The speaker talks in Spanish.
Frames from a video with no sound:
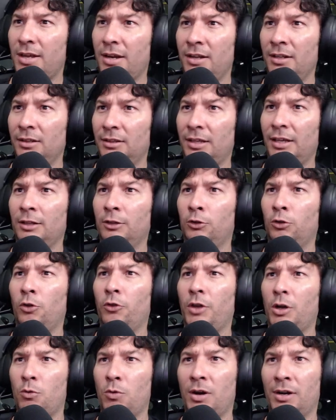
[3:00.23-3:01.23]
intento
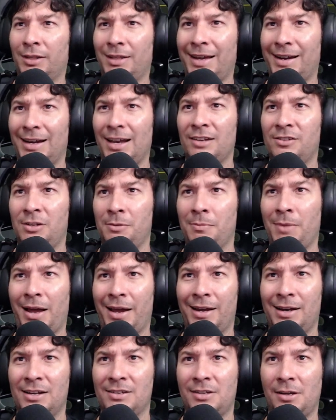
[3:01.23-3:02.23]
de guardar las
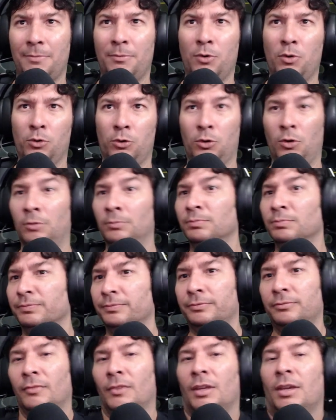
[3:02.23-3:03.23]
imágenes en bruto.
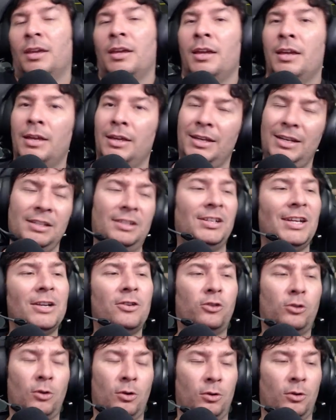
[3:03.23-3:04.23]

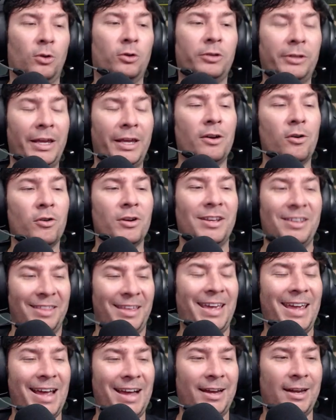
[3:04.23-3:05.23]
Insisto, no tengo ni
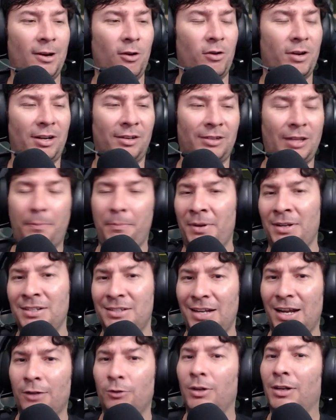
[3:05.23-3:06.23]
idea qué es lo que está
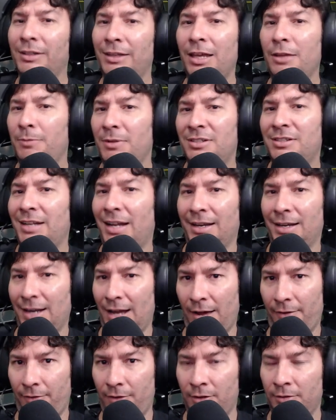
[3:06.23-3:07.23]
pensando el David
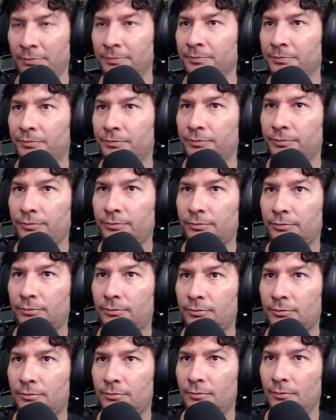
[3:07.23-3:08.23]
Zaslav.
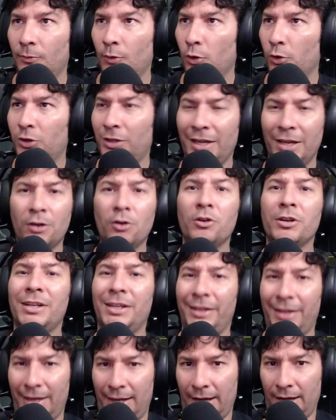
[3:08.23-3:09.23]
No tengo ni
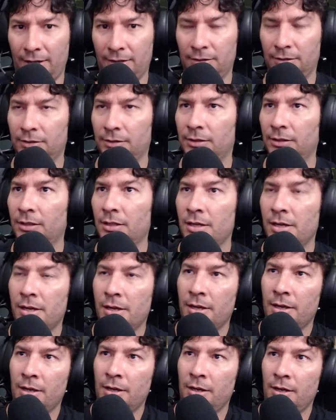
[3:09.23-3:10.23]
idea.
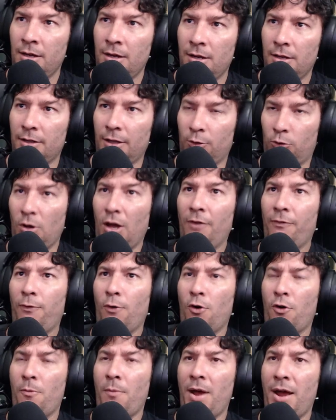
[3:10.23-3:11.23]
De todas
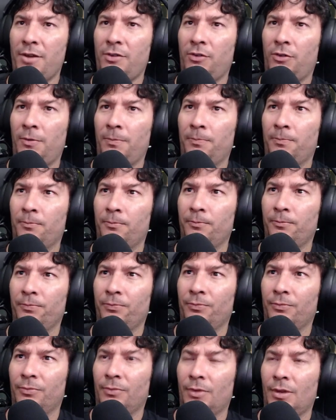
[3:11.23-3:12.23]
formas,
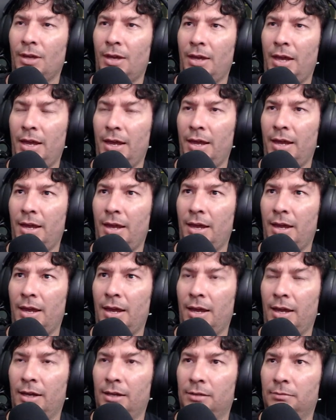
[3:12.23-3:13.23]

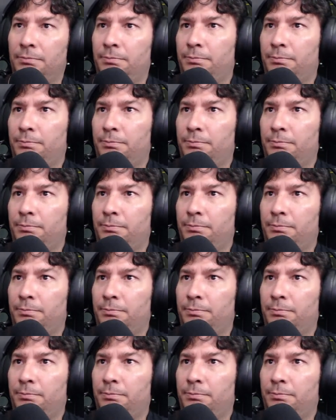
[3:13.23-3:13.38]
eh,